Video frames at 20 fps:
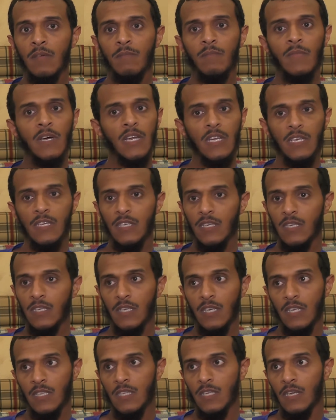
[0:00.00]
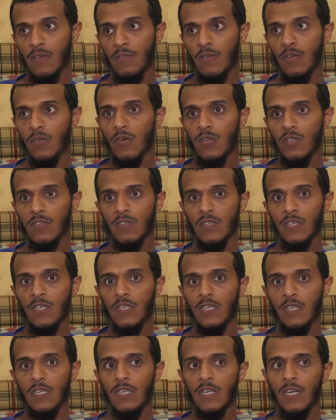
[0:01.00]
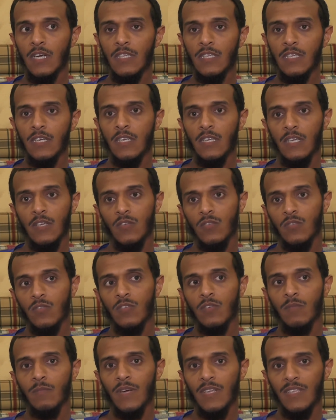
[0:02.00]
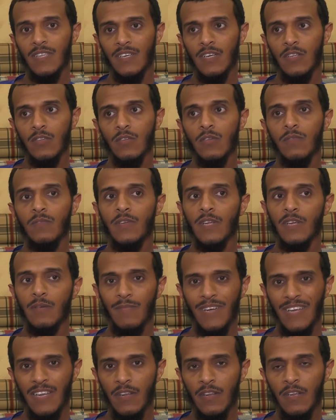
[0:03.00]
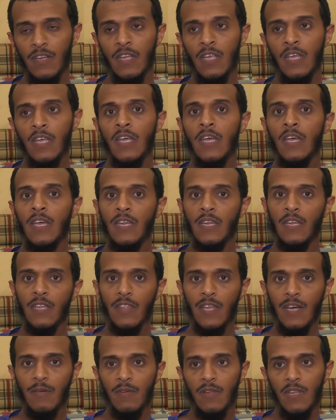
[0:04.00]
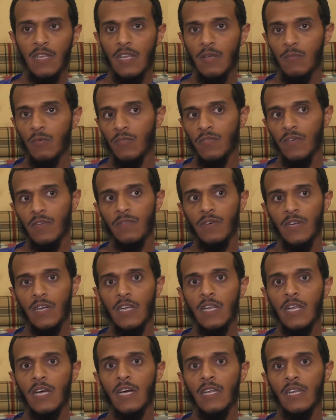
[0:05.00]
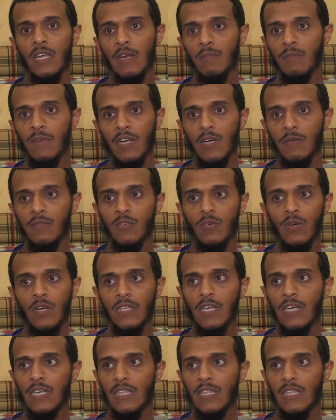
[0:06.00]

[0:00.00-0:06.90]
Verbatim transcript: ما راح يأديها في الجول الصغير يعني نادرا خصوصا مع تكتل الفرق مع النظام اللي يلعبون فيه الفرق الان 4 5 1